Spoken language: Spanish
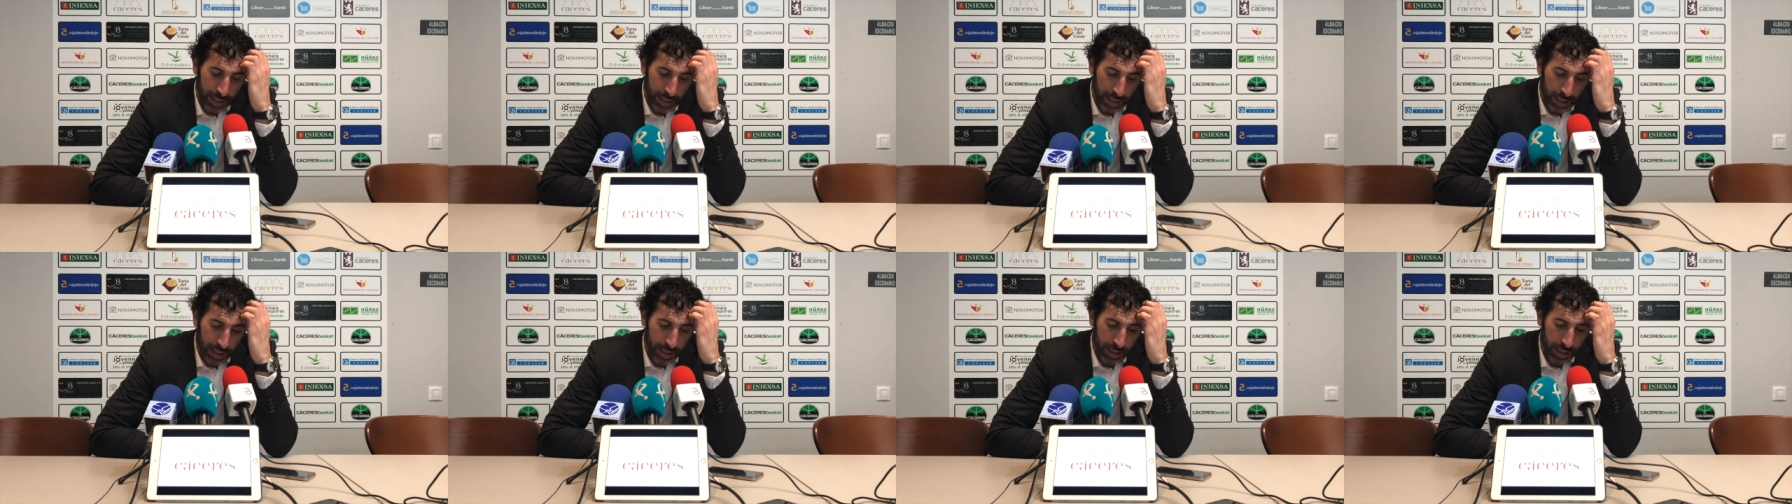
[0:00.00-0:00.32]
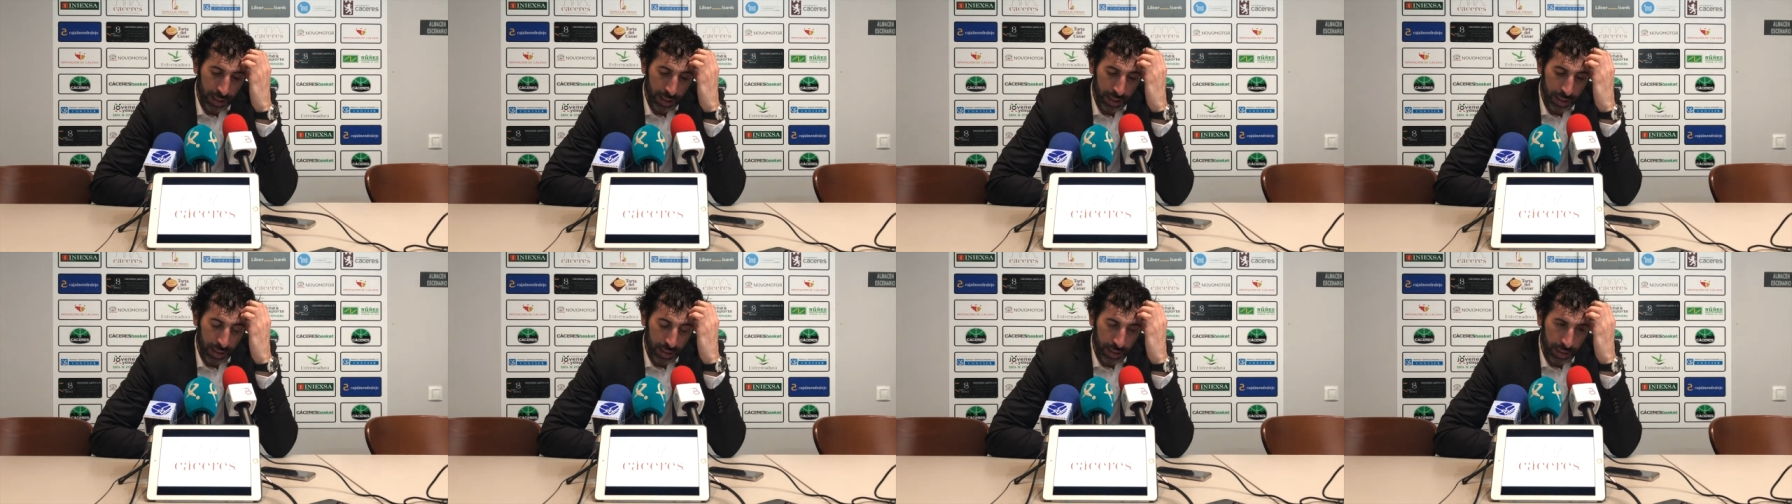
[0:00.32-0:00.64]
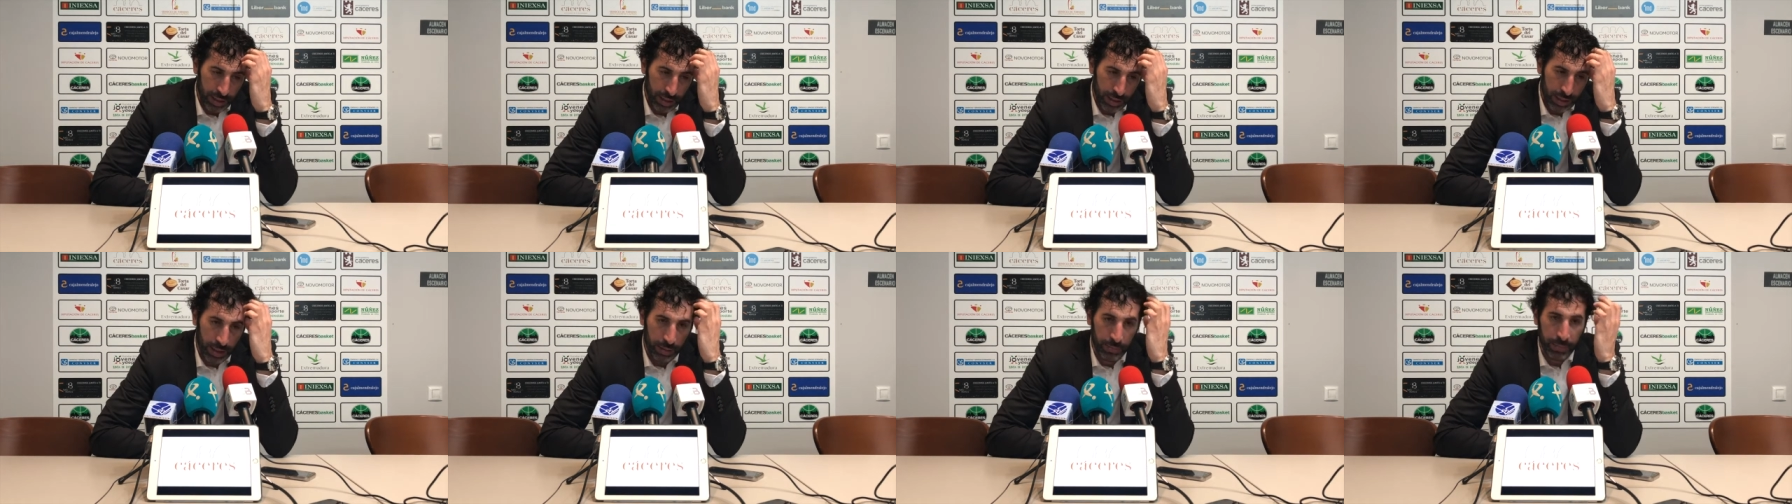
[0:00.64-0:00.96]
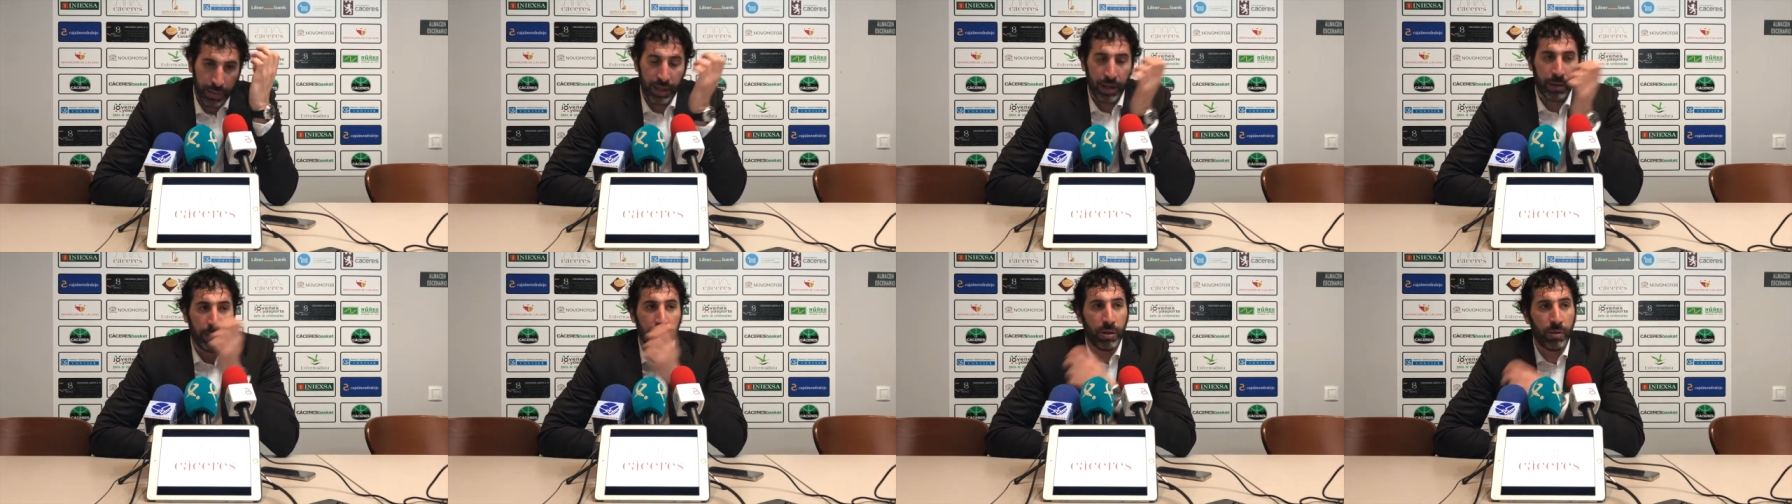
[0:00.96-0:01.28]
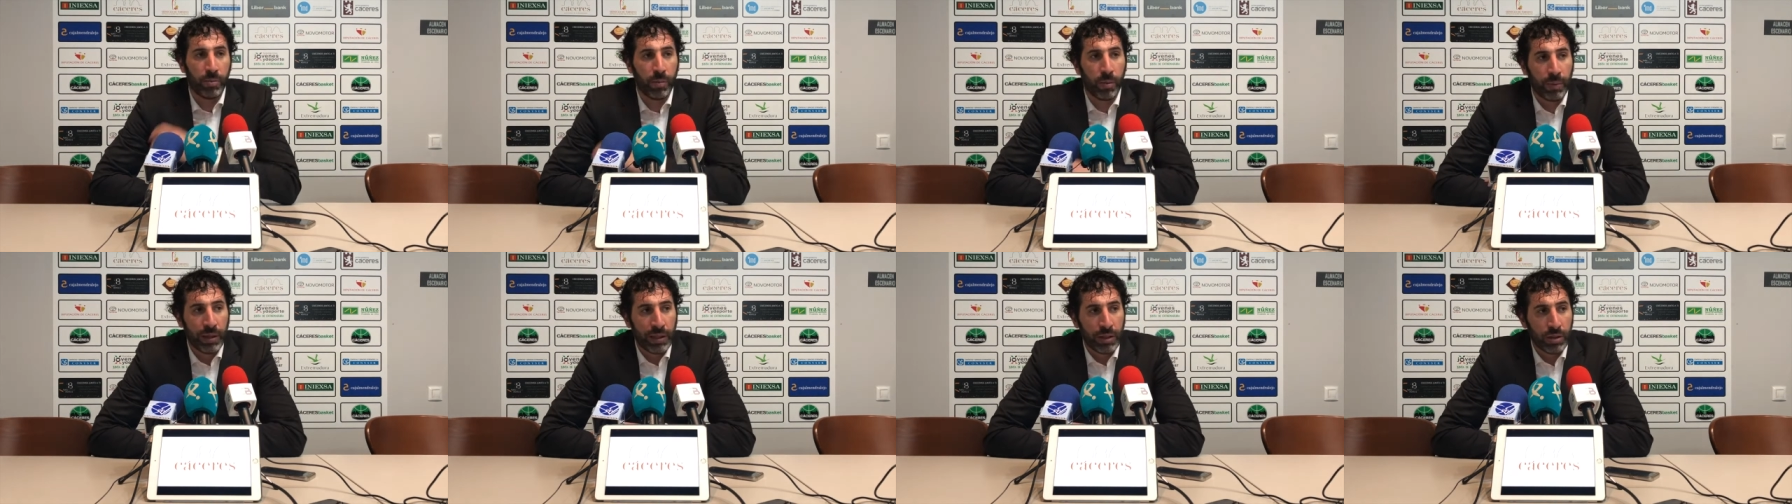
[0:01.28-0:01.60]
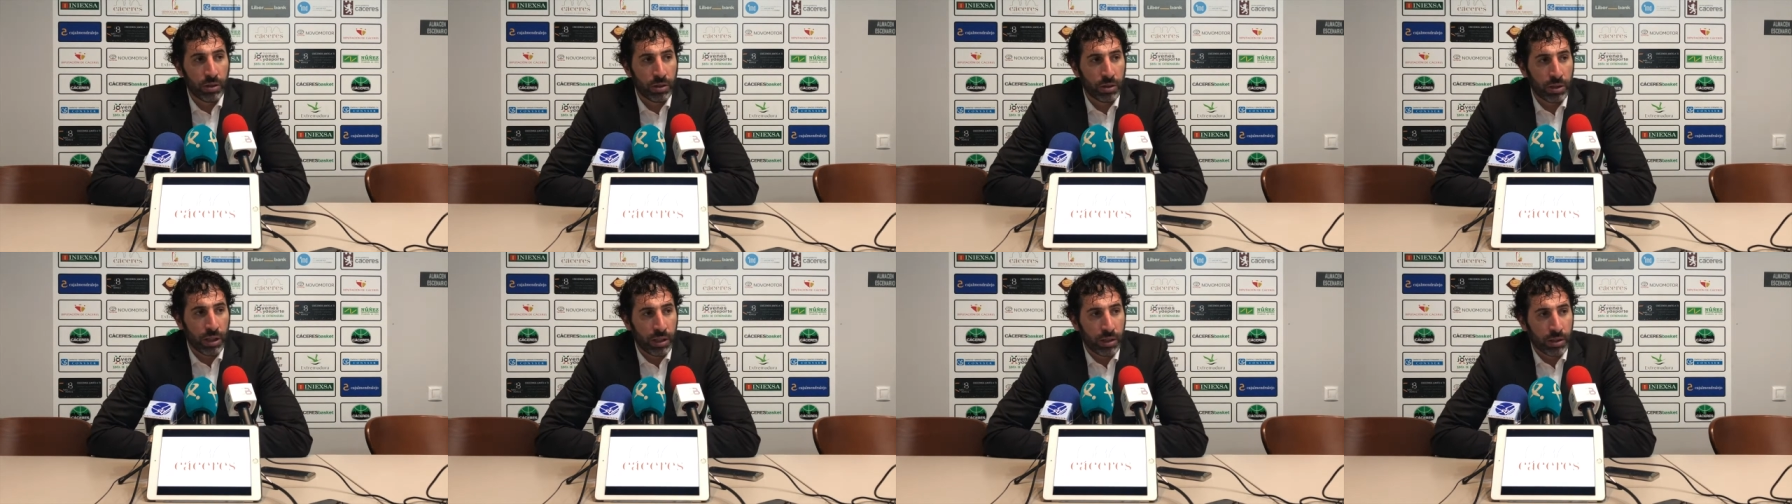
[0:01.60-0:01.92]
Y también ha habido
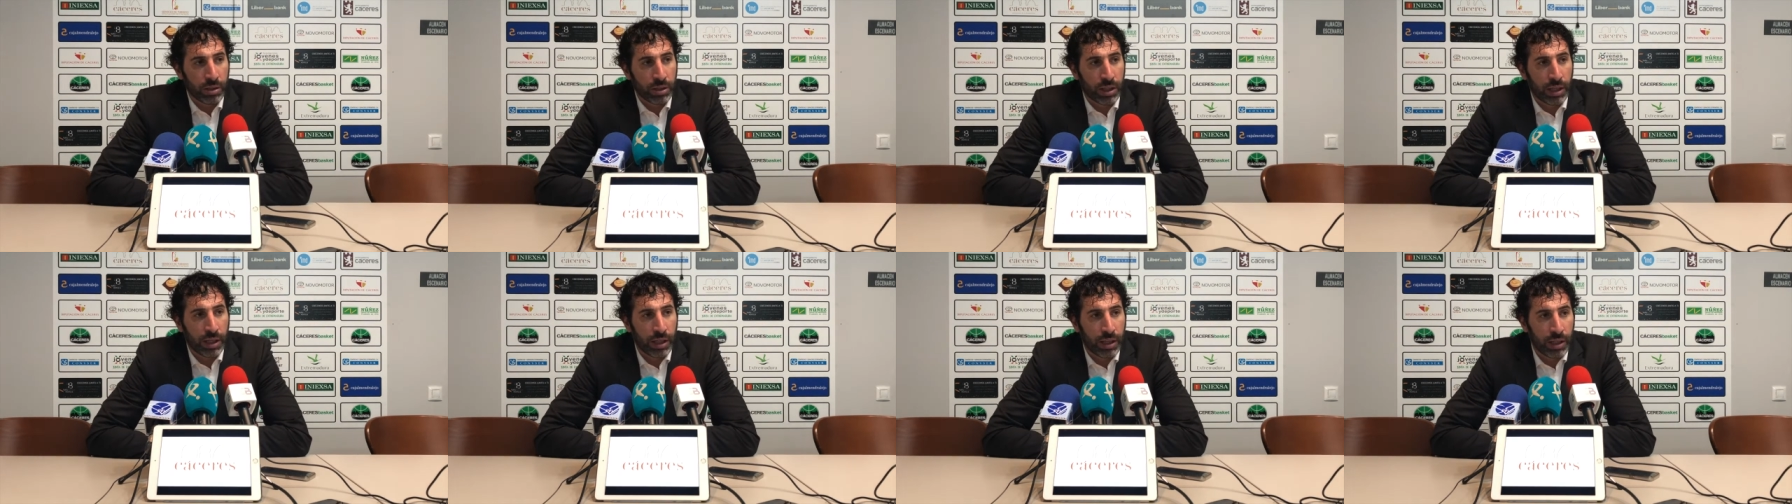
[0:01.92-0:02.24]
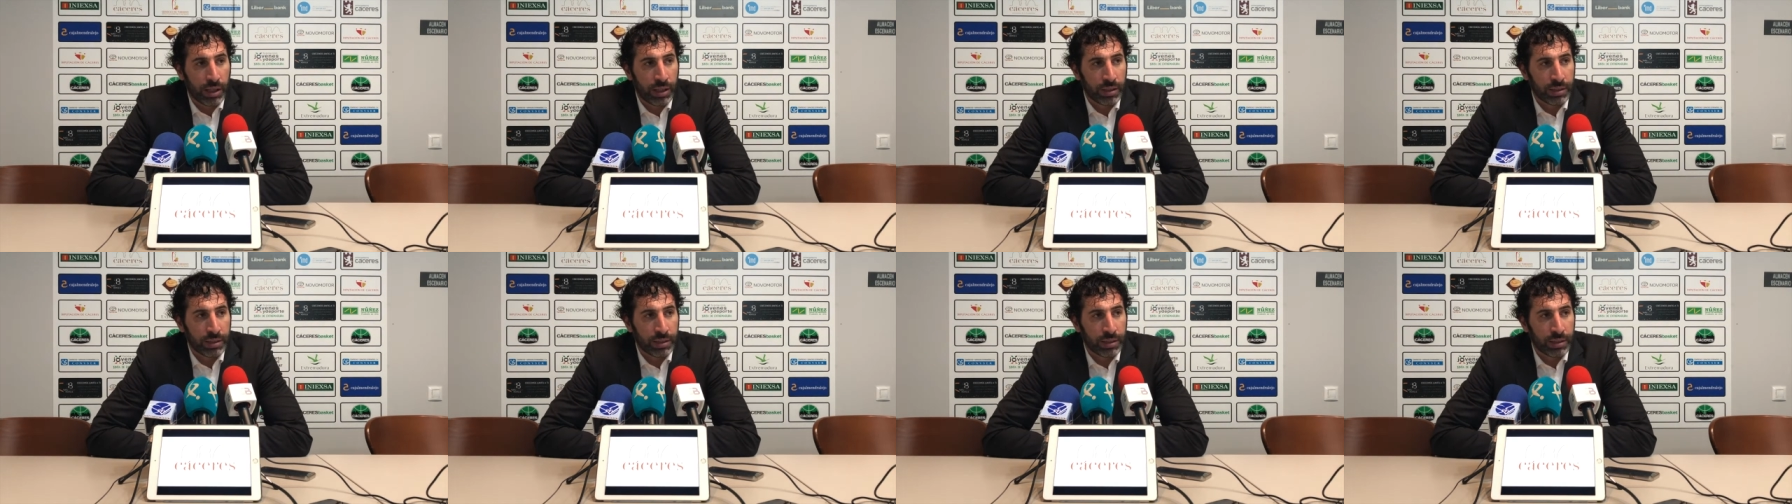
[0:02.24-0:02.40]
momentos en los que